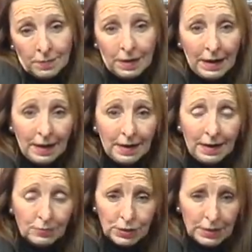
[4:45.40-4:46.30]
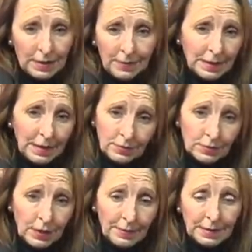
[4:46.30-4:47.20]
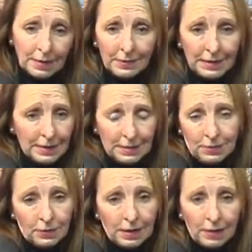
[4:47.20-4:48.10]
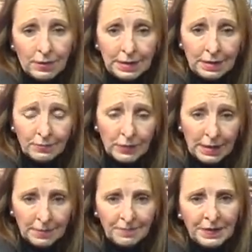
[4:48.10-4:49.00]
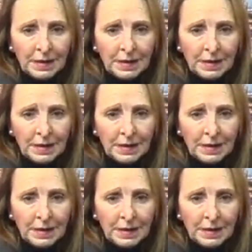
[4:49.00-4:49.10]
La, lucha de la vida, no solamente de María, sino la de cualquier mujer.